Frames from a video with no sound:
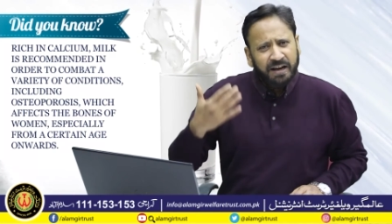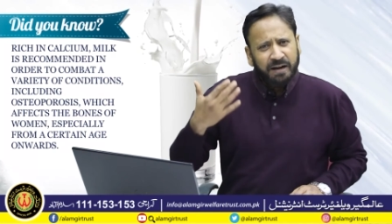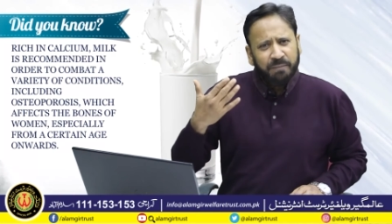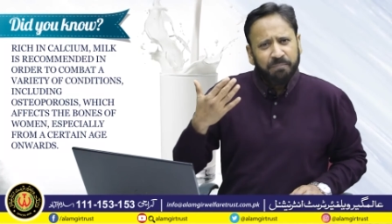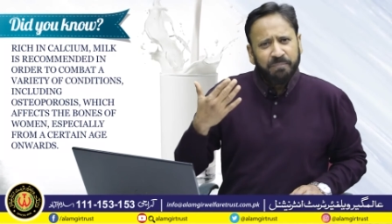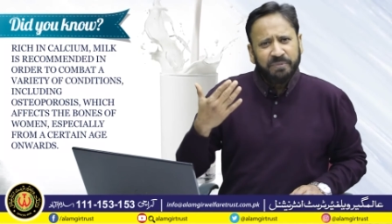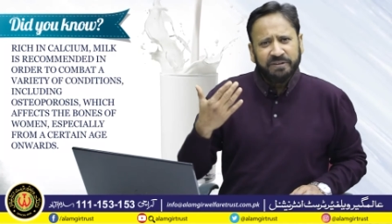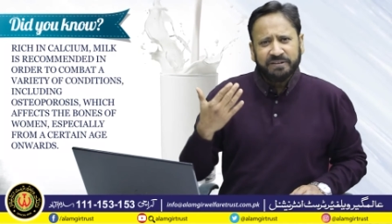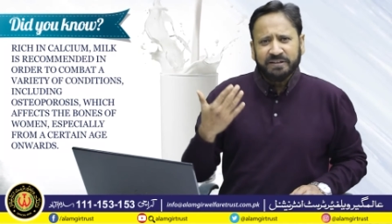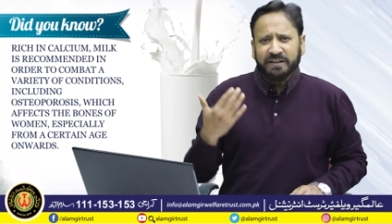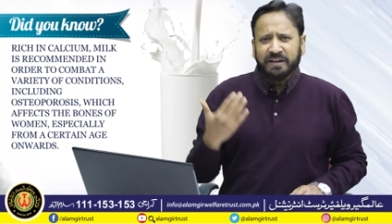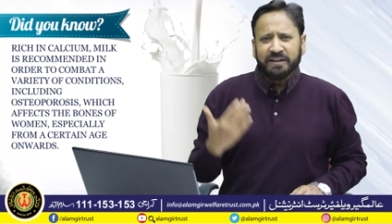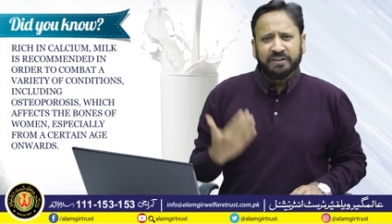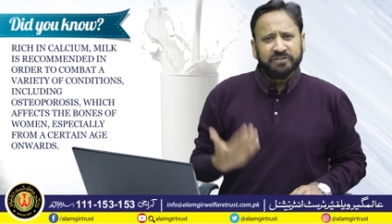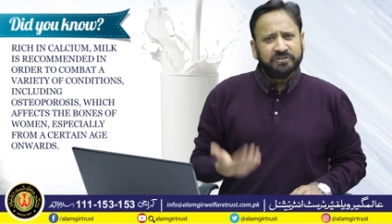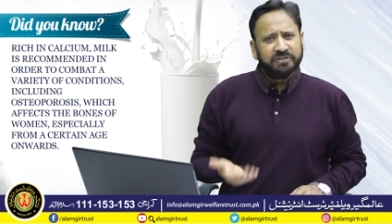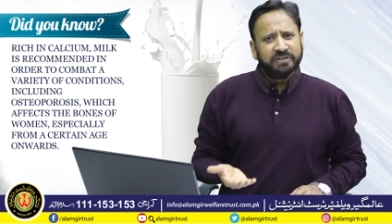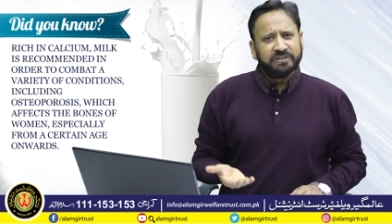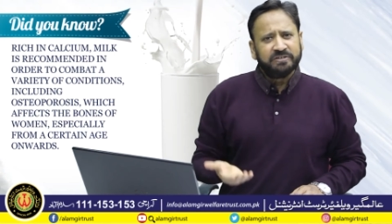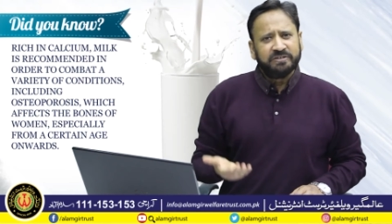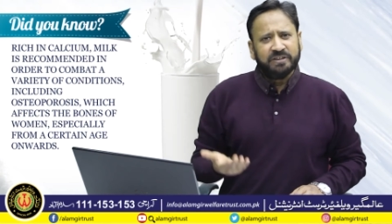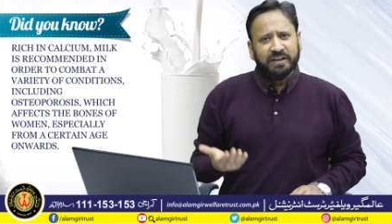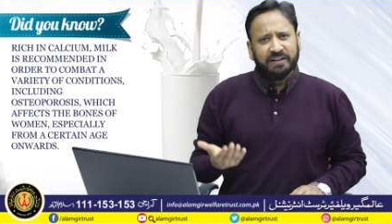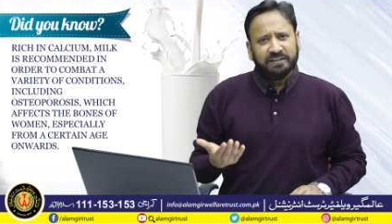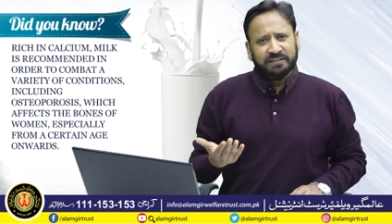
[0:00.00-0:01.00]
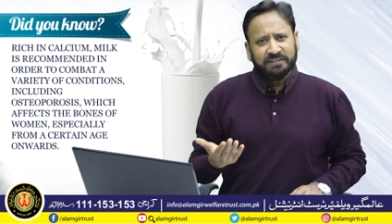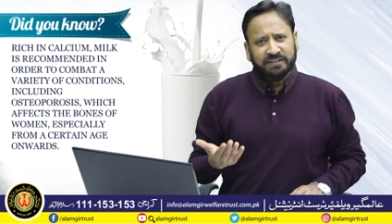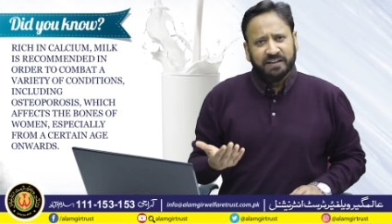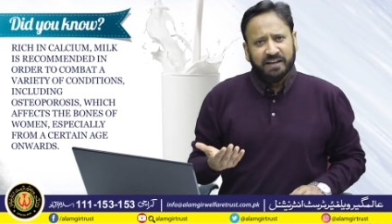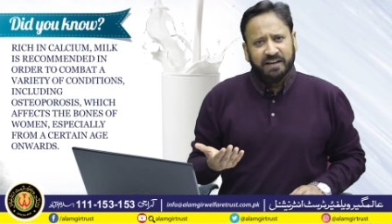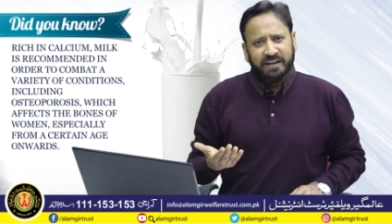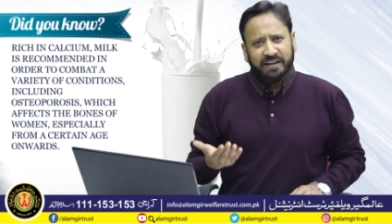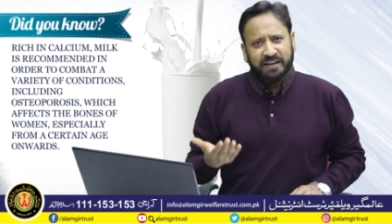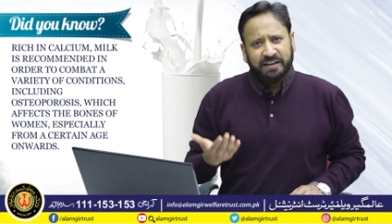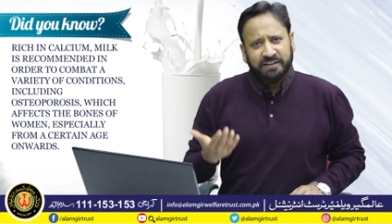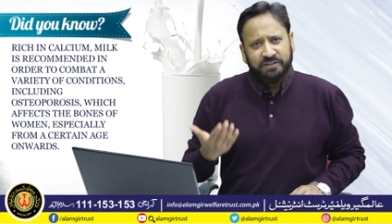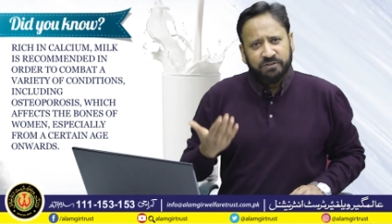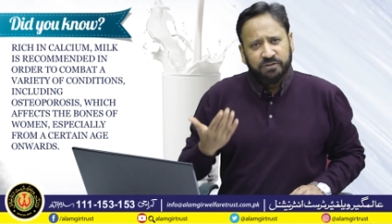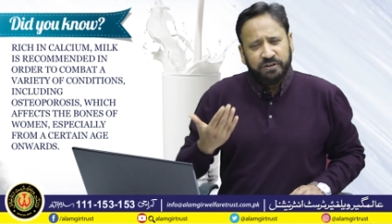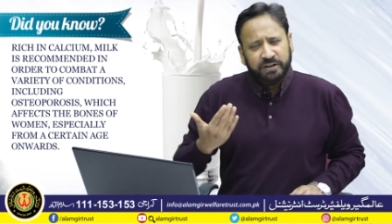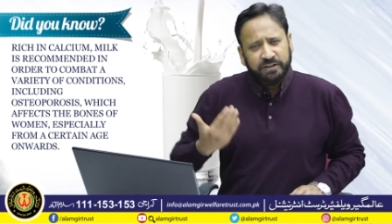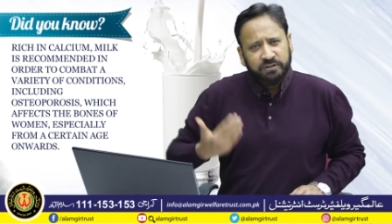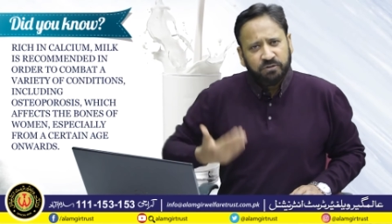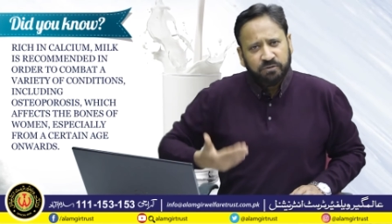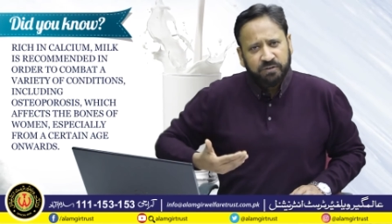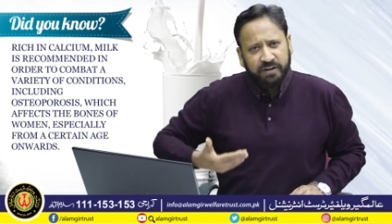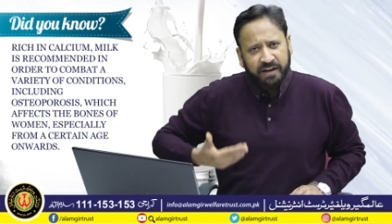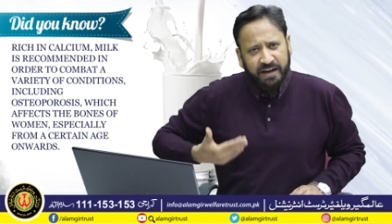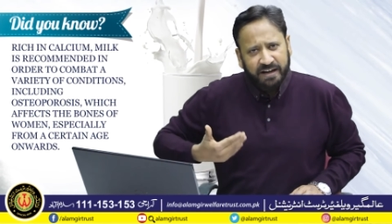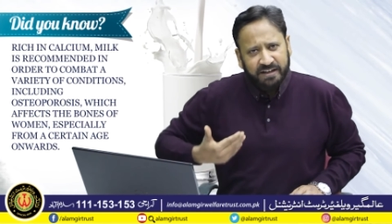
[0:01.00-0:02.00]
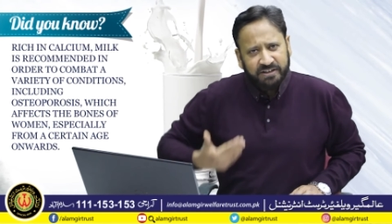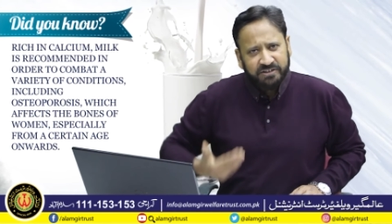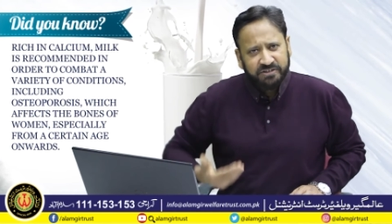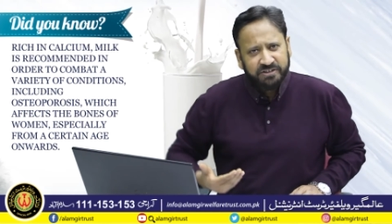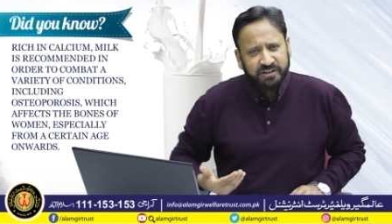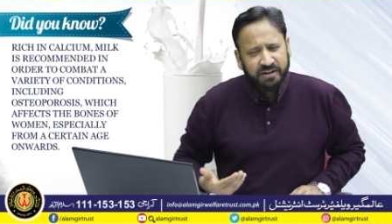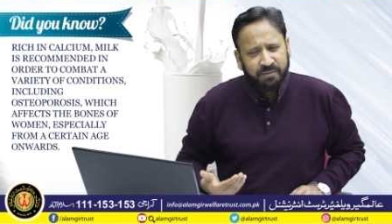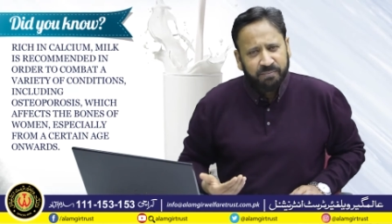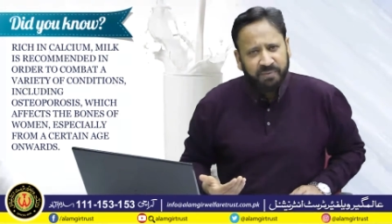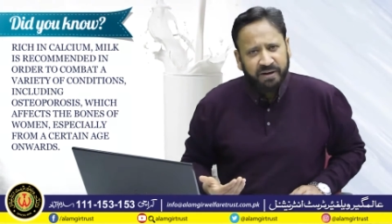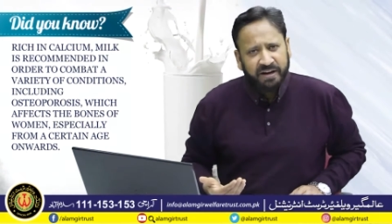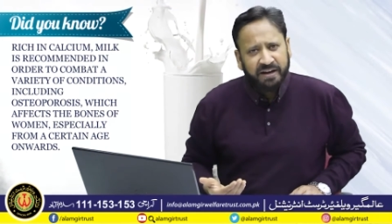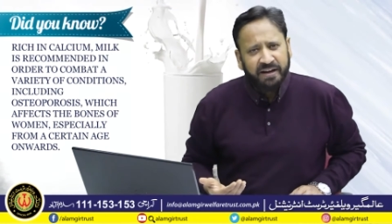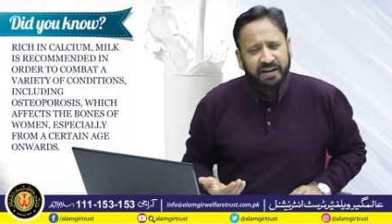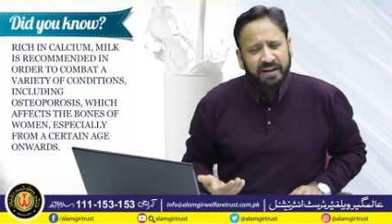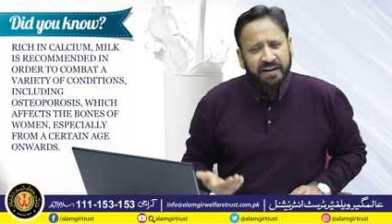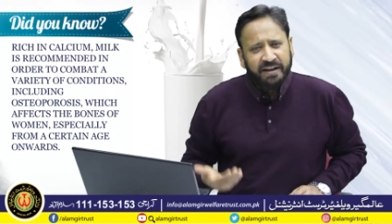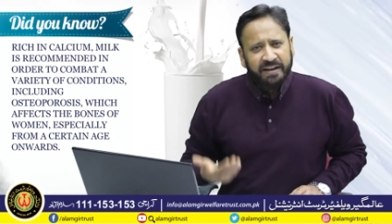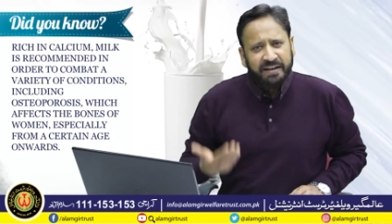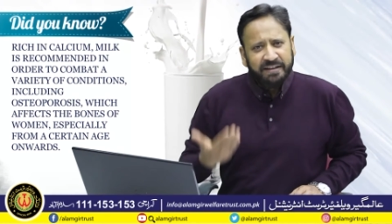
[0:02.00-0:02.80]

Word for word: हम में से हर शख्स जानता है जो ये जो कैल्शियम है